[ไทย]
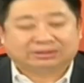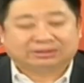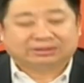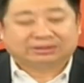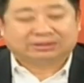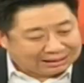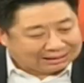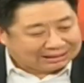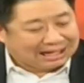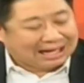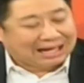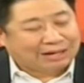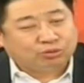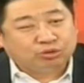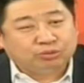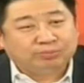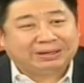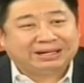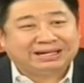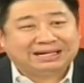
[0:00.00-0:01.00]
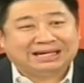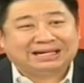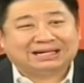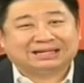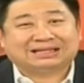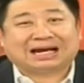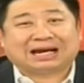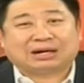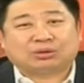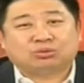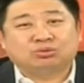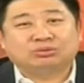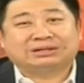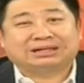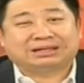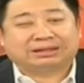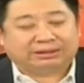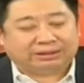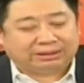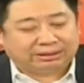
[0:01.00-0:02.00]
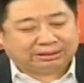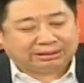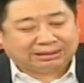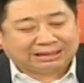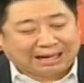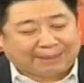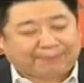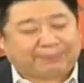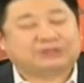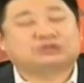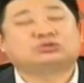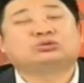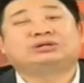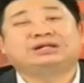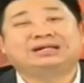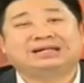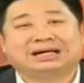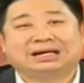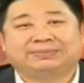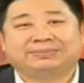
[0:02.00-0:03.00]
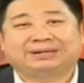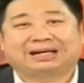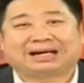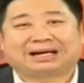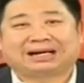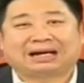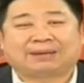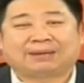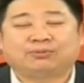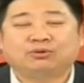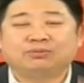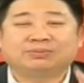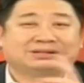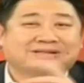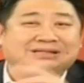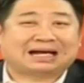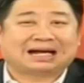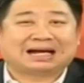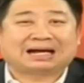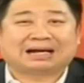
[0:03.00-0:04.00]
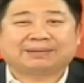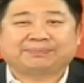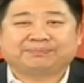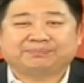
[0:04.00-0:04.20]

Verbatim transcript: แต่ถ้าตดหุ้นไม่ดีหรือตลาดหุ้นกลับไปสู่ที่เดิมเนี่ยเอาพูดภาษา